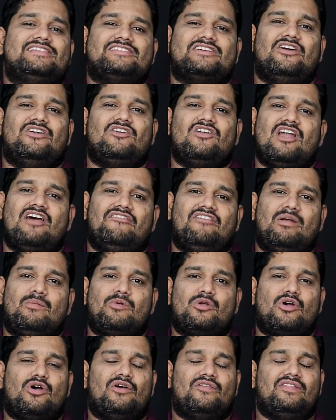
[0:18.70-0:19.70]
డిస్కౌంట్లో
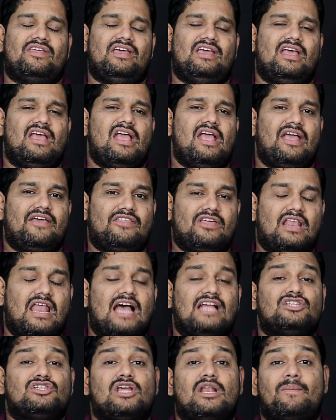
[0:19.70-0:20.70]
అవైలబుల్గా ఉంది ఇది
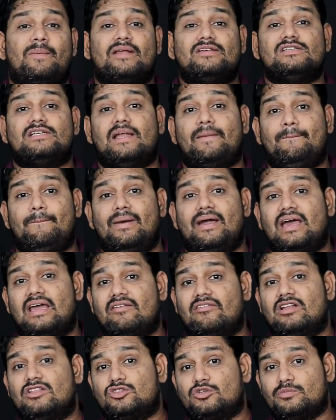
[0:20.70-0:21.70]
లాంచ్ అయిన ప్రైస్ డెబ్బై
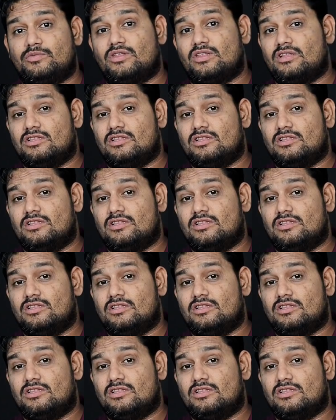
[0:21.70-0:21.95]
ఆరు వేల తొమ్మిది